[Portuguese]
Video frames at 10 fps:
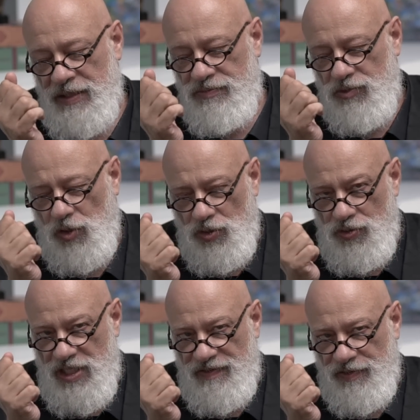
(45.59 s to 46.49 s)
um
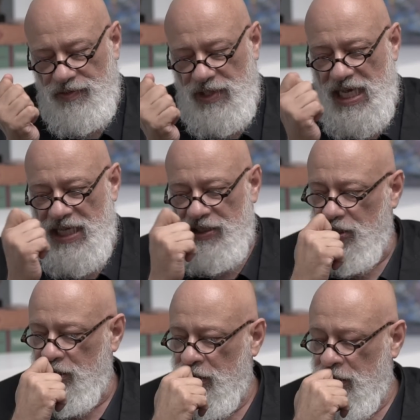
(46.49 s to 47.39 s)
tônus da
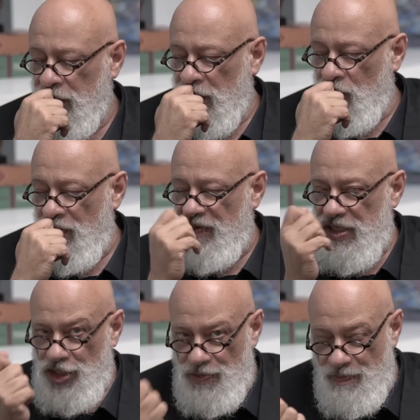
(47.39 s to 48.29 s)
vontade, o um
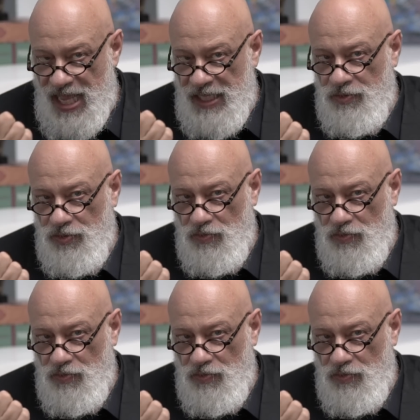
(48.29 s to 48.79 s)
investimento